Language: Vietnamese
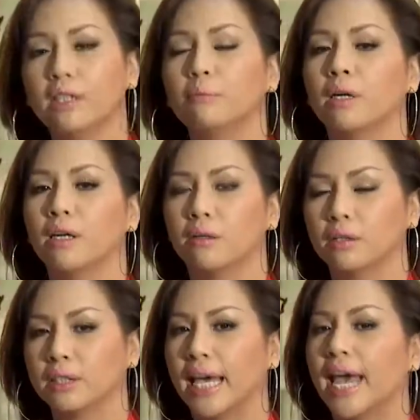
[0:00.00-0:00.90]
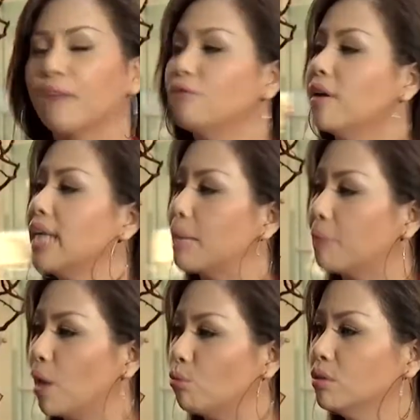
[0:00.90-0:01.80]
người mà ở ờ, nhà hàng vẫn
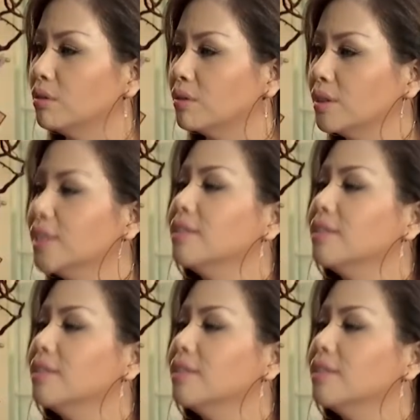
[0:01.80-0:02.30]
làm lẩu vẫn có